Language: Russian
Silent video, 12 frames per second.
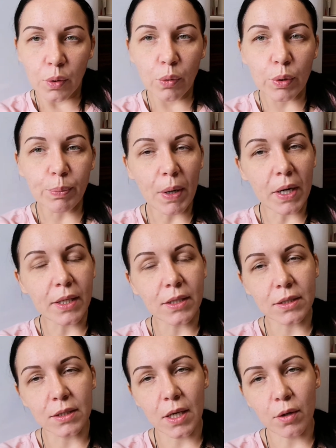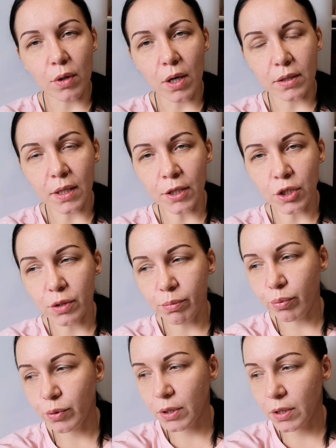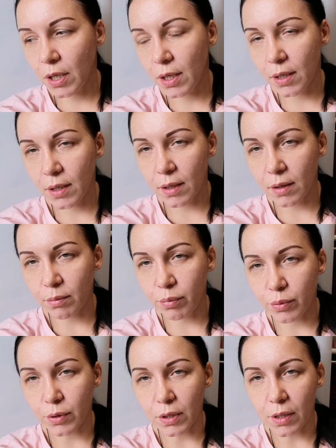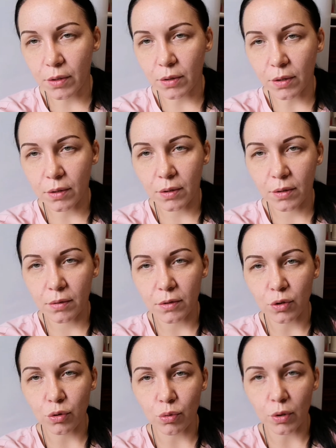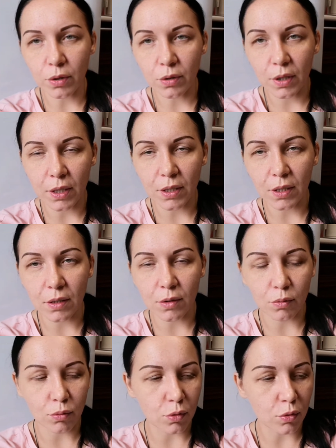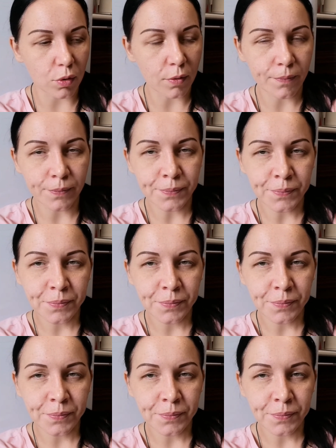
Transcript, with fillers: Ну вот пока не знаю, как дальше будет. А, будет ли еще какие-то у нее